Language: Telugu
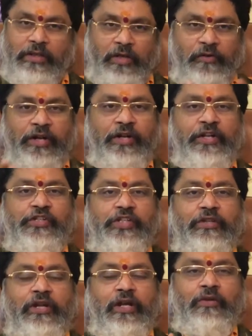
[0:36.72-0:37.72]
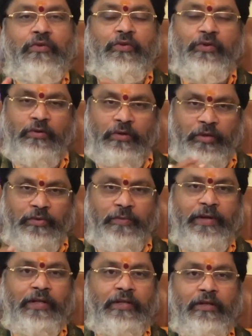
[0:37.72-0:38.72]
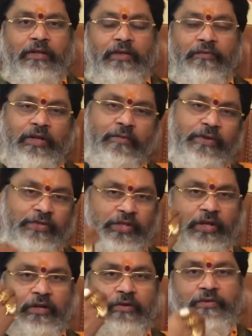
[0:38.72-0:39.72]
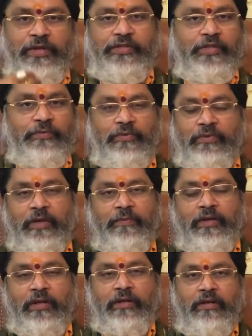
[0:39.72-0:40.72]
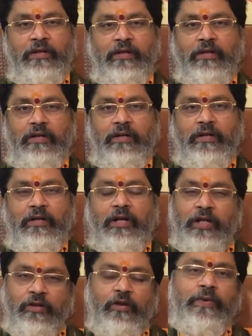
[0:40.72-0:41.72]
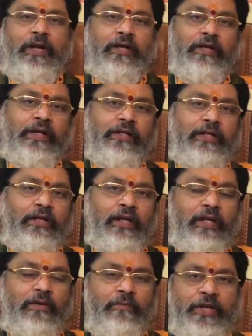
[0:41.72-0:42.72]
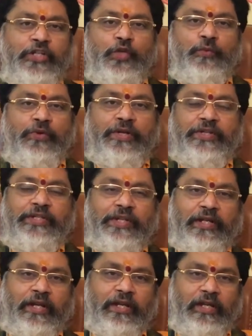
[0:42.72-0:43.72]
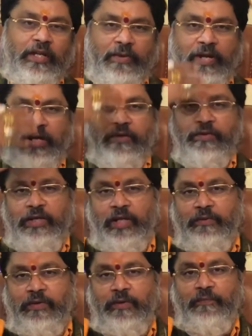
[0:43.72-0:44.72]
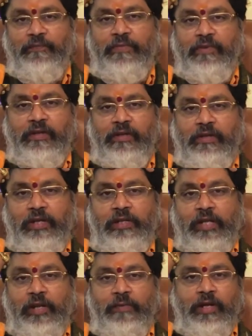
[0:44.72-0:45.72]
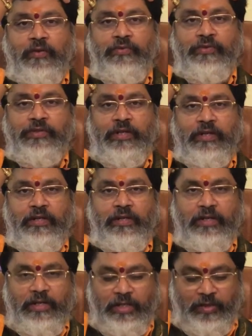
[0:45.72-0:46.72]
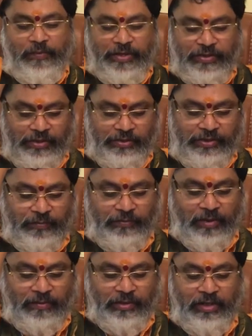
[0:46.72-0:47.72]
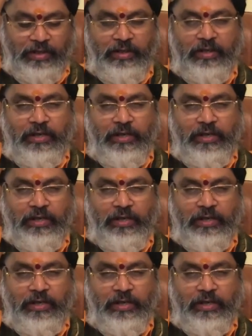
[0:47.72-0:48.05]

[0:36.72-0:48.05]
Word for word: ఇరవై ఏడు నక్షత్రాలు నూట ఎనిమిది పాదాలు ఇవన్నీ మన శరీరంలో ఉన్నాయని చెప్తుంటామట అందులో భాగంగా ఏంటంటే మేషము అనేసరికి ఈ భాగం అంటారు ఈ తల భాగం ఉంది సరే ఇది మేషం కింద చెప్తామండి